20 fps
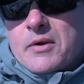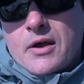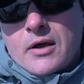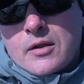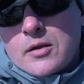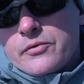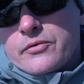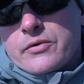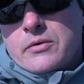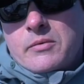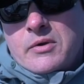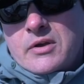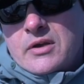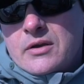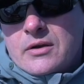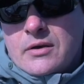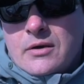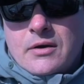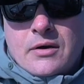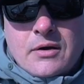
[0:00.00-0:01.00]
головками
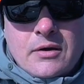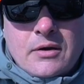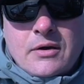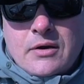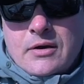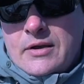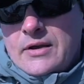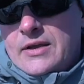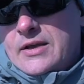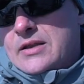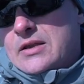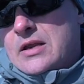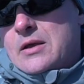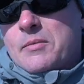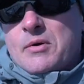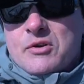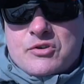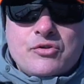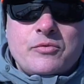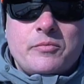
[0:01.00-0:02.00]
э, и
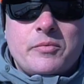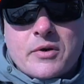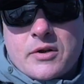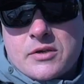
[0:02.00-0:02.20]
небольшой по